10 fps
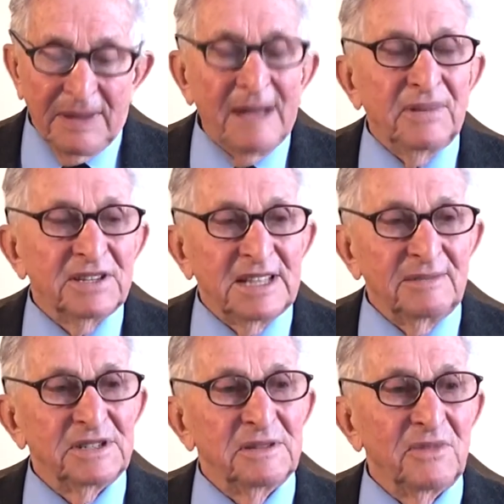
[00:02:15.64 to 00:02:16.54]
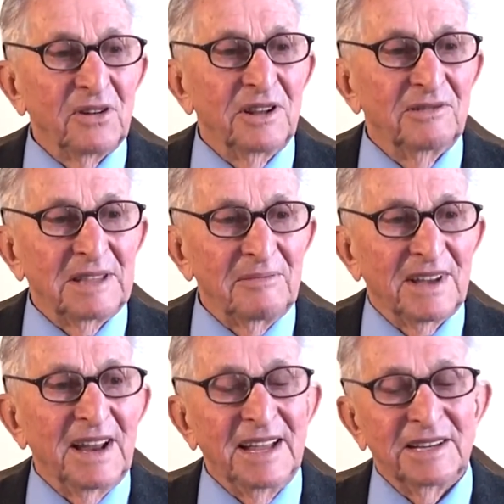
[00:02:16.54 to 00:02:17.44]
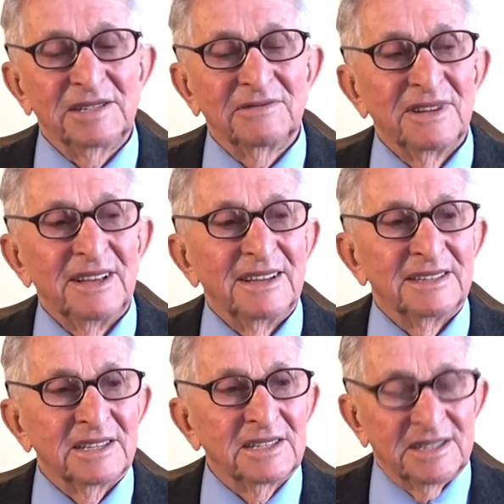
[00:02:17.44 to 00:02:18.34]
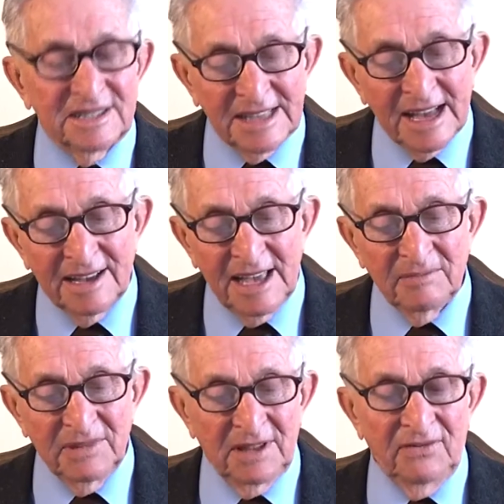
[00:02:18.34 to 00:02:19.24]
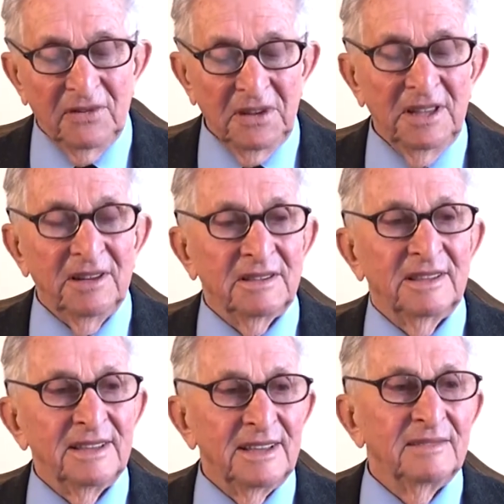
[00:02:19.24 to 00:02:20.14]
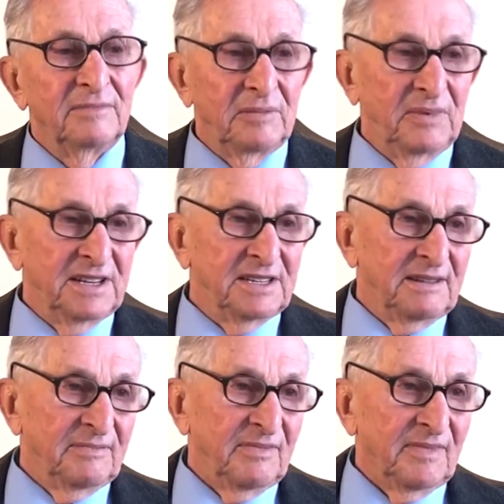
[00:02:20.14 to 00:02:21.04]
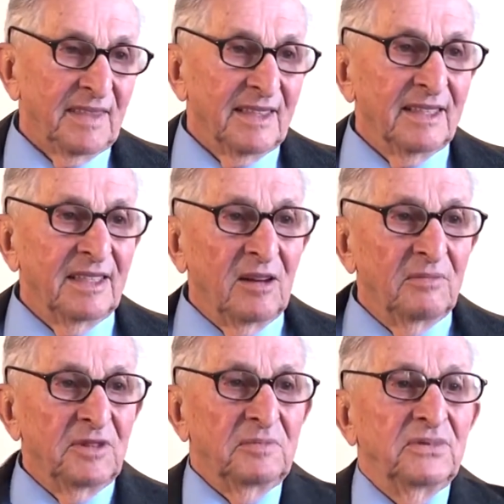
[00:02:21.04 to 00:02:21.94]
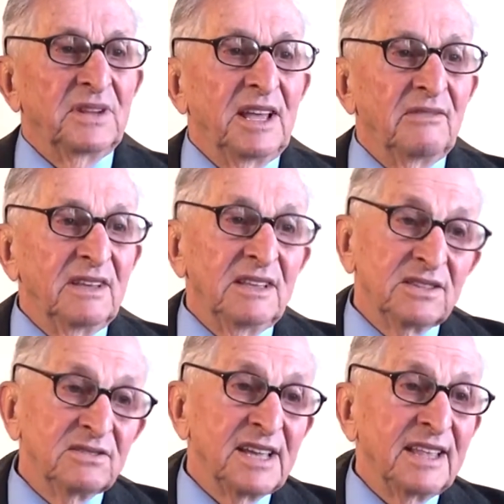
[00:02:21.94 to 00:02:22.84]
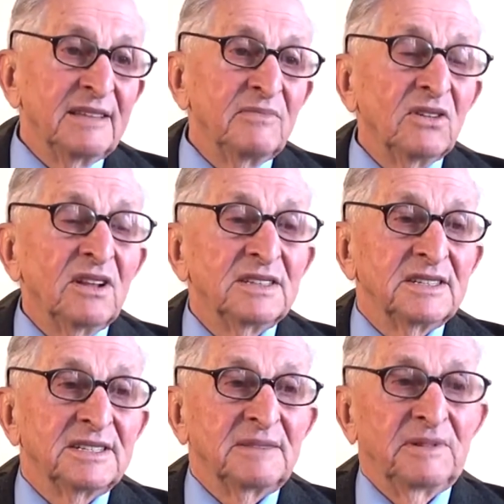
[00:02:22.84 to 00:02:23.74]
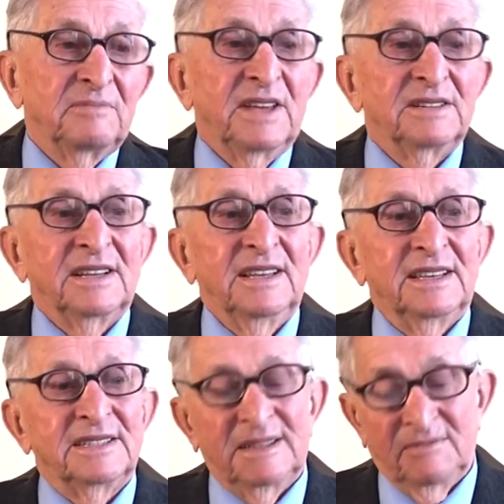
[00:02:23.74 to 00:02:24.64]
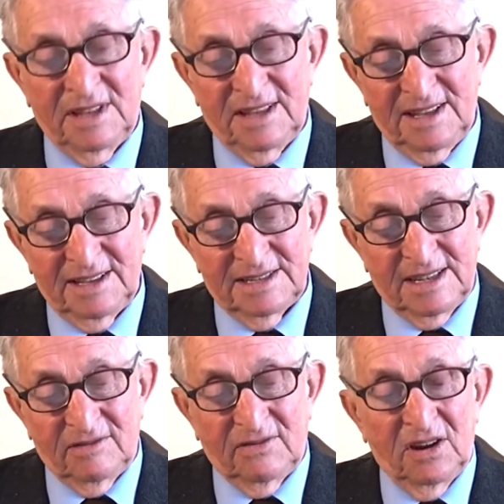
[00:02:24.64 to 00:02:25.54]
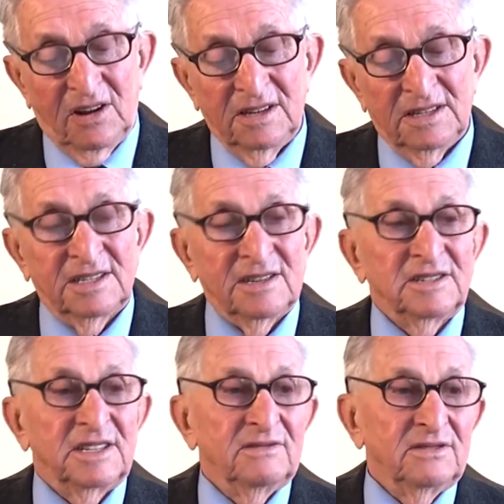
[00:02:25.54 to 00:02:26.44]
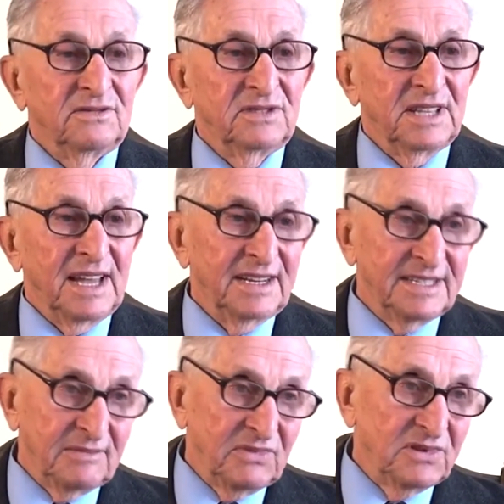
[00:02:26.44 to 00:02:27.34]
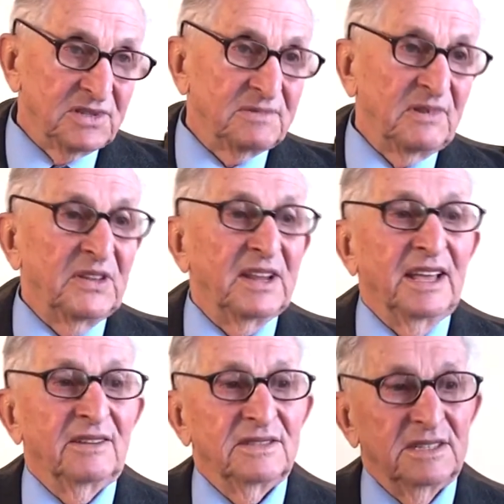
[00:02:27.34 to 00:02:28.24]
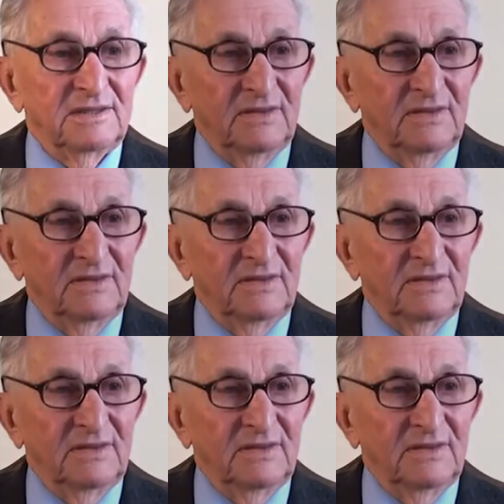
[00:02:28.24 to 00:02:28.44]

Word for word: papież tam się modlił, tam klęczył, że tak jakby te fluidy od papieża na mnie płynęły i codziennie modlę się za papieża i jestem zadowolony, że został uznany za błogosławionego, za